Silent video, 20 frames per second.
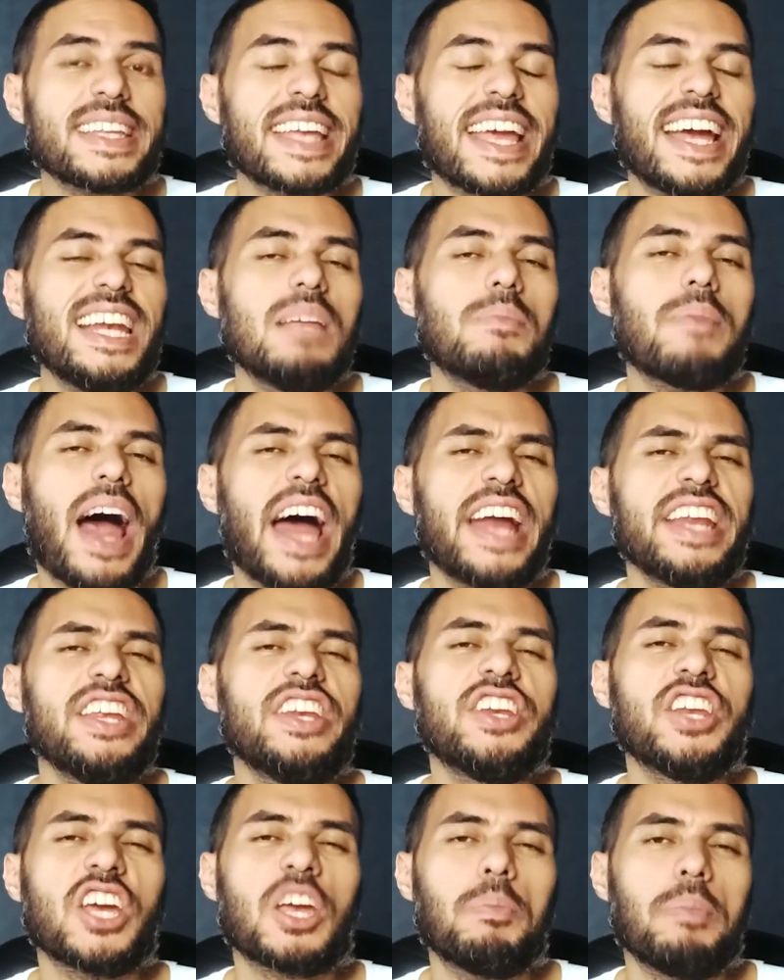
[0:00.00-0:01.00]
ما اتكلم عن
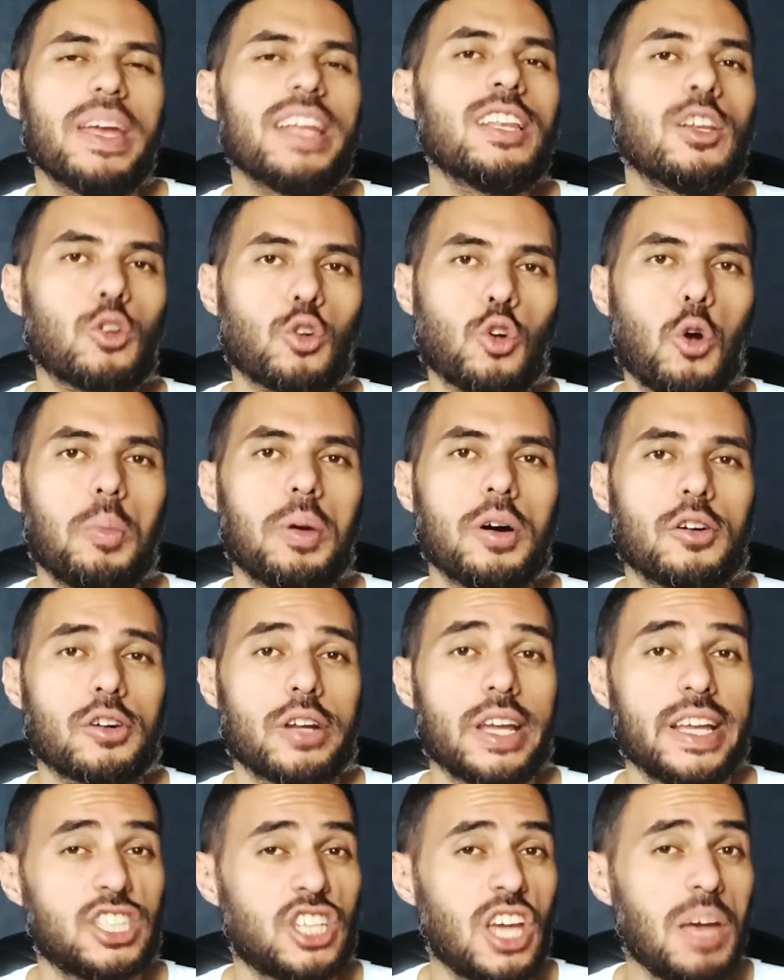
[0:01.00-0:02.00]
النجمين الكبار
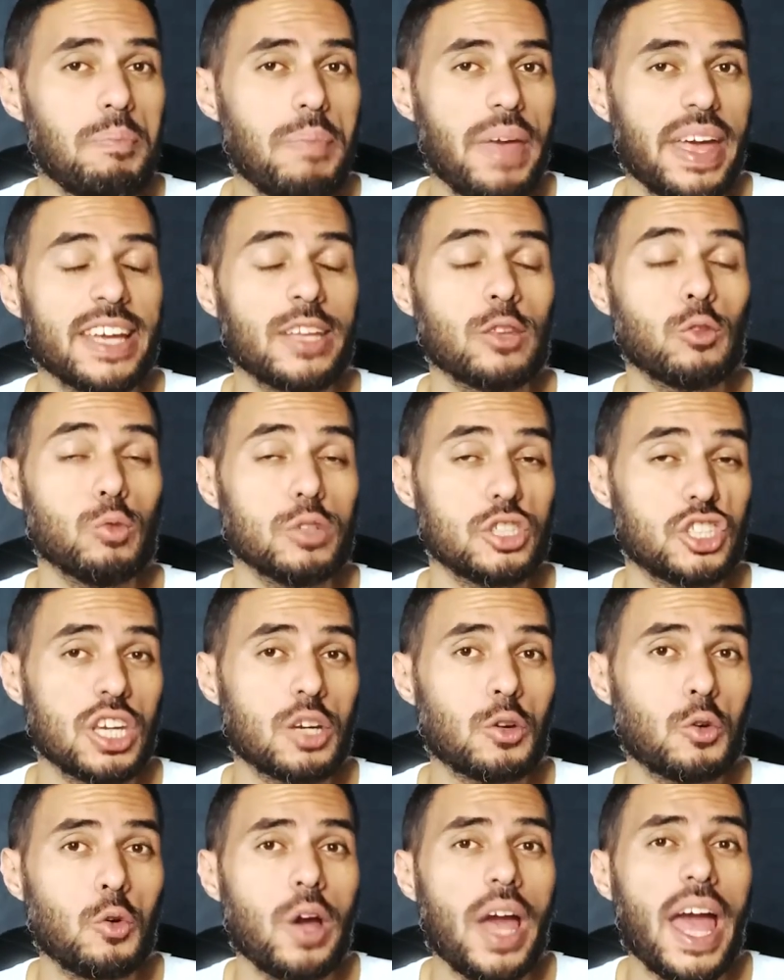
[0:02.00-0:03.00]
هشام ماجد
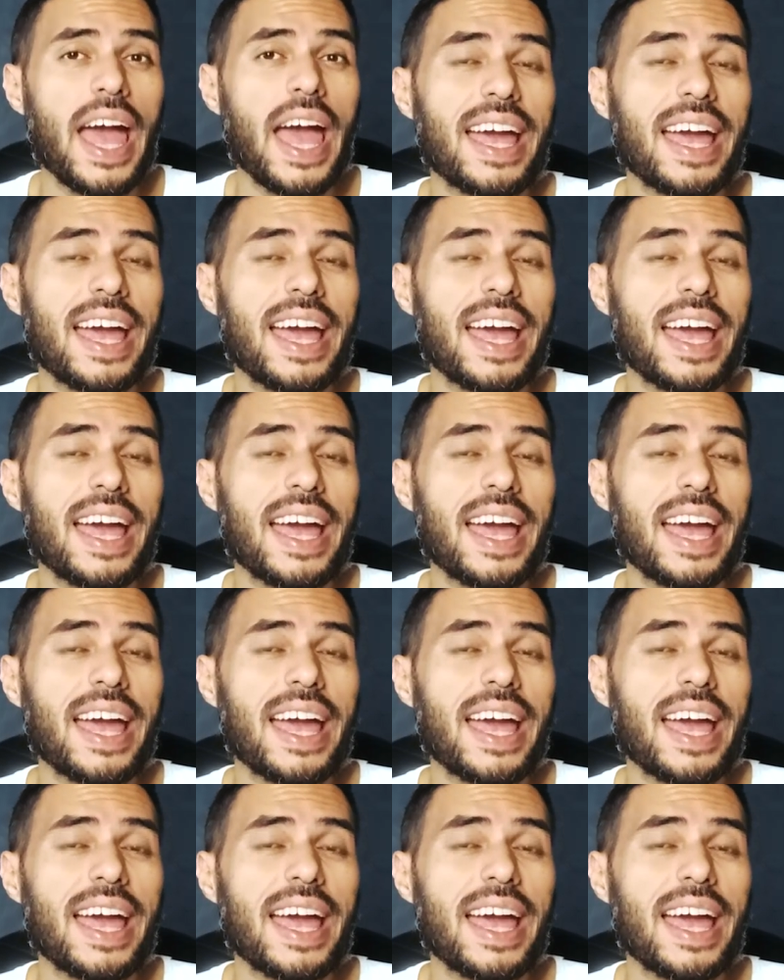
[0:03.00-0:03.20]
وشيكو